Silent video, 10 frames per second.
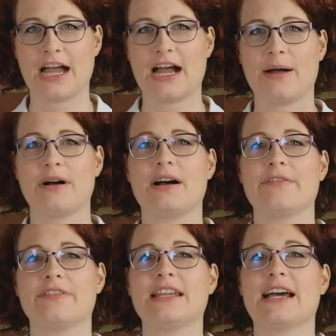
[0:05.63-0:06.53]
Aber
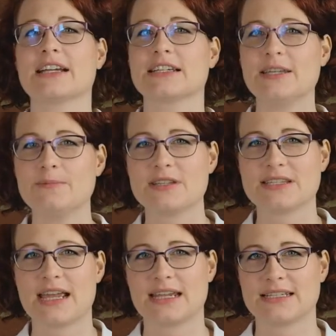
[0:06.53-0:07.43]
wie lange gibt
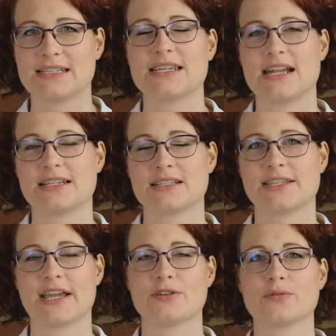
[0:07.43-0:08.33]
es eigentlich
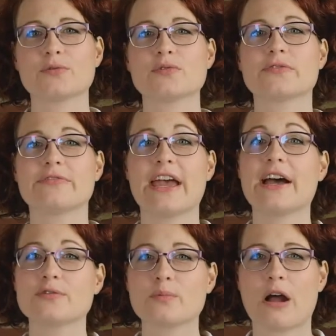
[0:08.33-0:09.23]
Elternzeit und wer
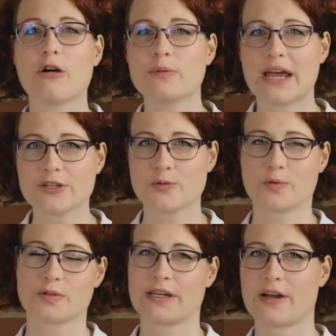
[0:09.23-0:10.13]
hat überhaupt
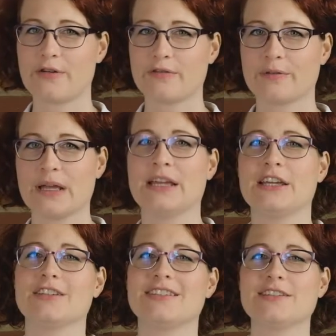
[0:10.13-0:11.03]
Anspruch darauf?
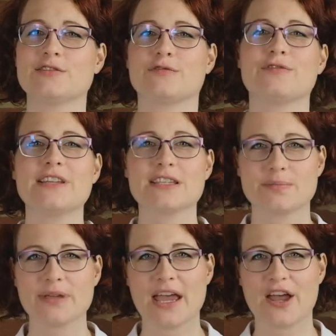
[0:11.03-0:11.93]
Dies und
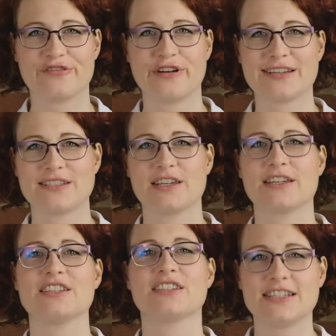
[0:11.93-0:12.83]
vieles mehr erfahrt ihr
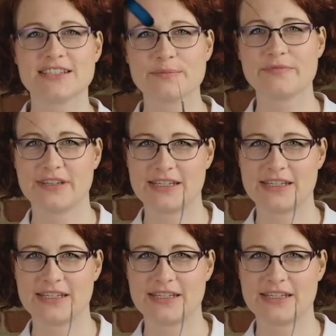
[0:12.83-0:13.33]
in diesem